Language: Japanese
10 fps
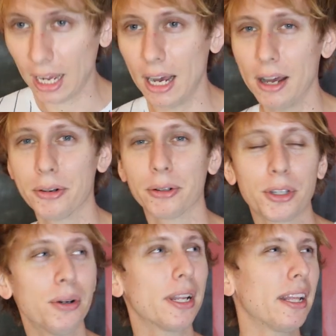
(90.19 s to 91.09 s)
あの
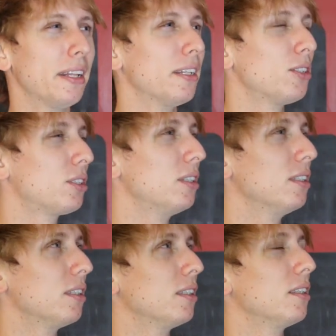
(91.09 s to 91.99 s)
去年
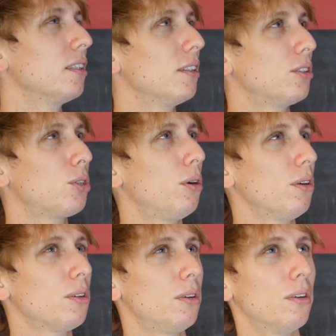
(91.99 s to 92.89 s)

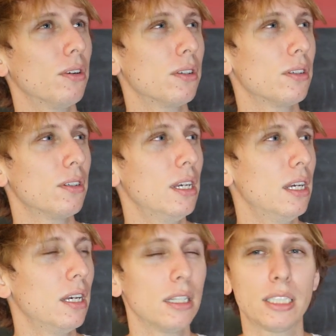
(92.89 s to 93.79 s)
ちょうど
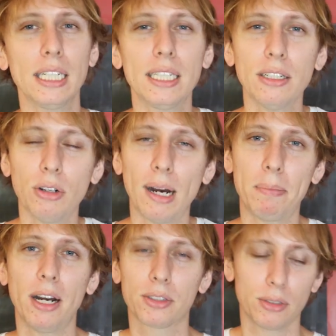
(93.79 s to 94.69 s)
シティの
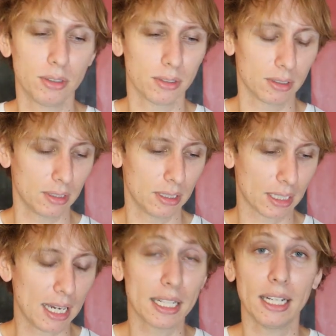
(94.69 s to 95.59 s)
アパート
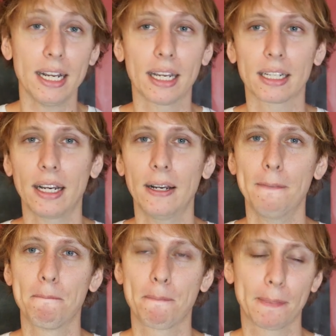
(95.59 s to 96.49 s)
からなん
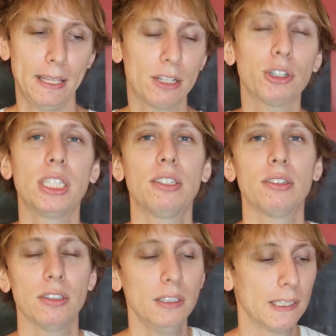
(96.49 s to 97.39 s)
か引っ越しす
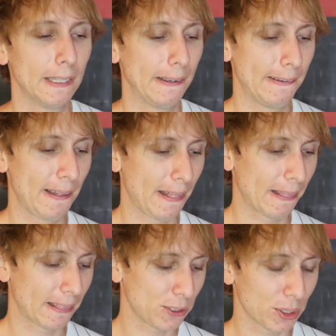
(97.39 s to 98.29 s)
る
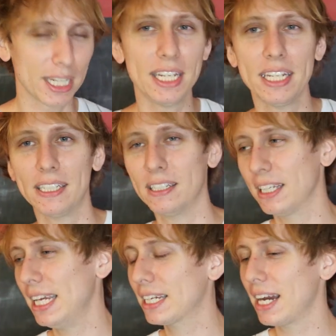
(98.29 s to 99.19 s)
時に
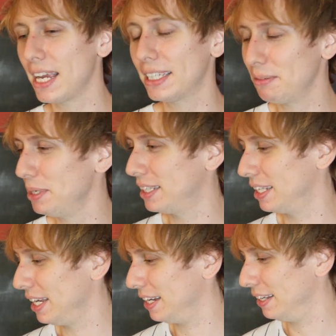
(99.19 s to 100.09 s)
1回やってみ
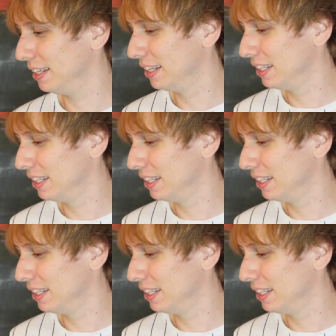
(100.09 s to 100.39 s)
て